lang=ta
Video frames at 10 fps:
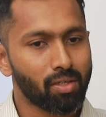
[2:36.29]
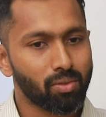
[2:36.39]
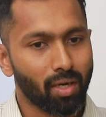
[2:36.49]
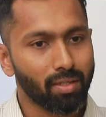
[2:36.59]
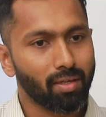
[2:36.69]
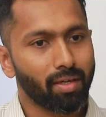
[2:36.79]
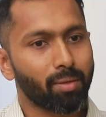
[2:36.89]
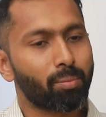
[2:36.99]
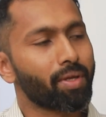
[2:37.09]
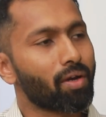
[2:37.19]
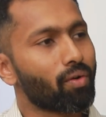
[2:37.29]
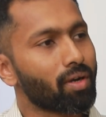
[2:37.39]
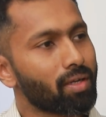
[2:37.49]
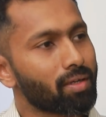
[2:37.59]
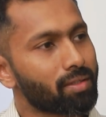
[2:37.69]
ஸோ அதெல்லாம் எப்படி
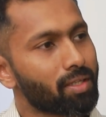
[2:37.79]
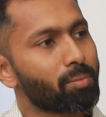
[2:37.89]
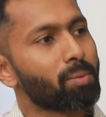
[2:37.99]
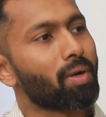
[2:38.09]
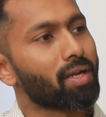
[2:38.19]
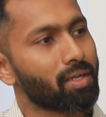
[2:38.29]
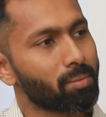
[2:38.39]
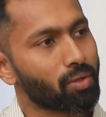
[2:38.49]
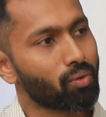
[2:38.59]
அவங்கள திருப்பியும் பழைய நிலைமை